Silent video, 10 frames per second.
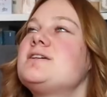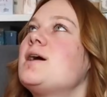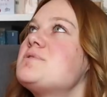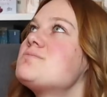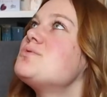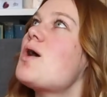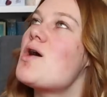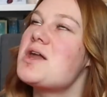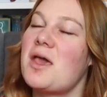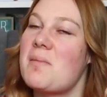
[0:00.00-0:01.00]
ich habe das Buch
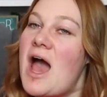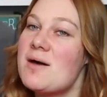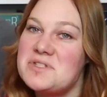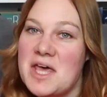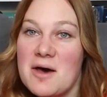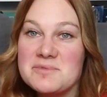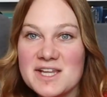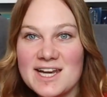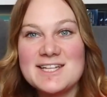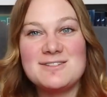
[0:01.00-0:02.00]
auch nicht im Herbst,
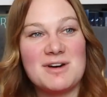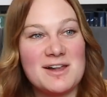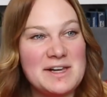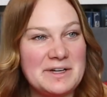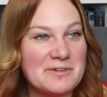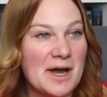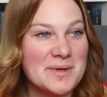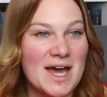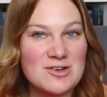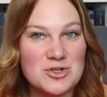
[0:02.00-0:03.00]
Herbst gelesen, weil wir
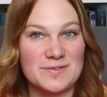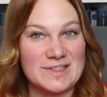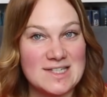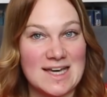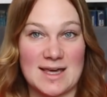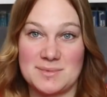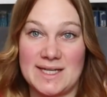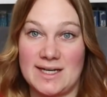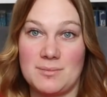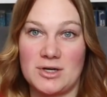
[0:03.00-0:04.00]
haben ja jetzt schon Winter. Ich habe es
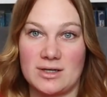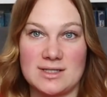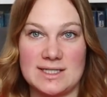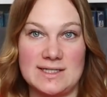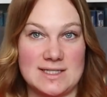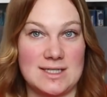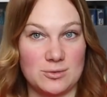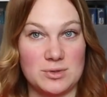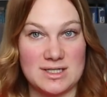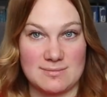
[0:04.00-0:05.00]
leider immer noch nicht gelesen.
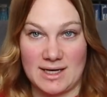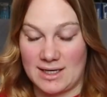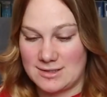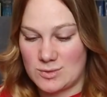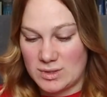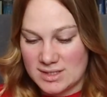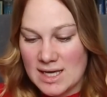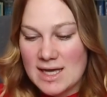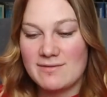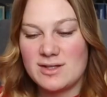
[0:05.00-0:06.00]
Ich hole das mal ganz kurz.
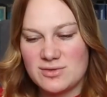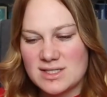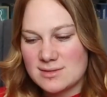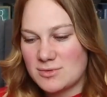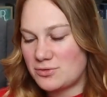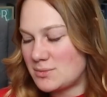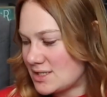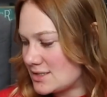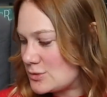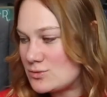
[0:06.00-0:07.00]
Ich finde es immer für
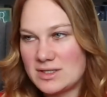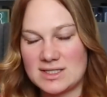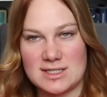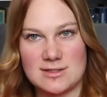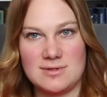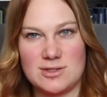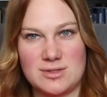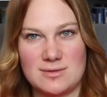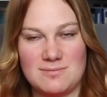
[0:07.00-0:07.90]
mich ganz gut, wenn ich das Video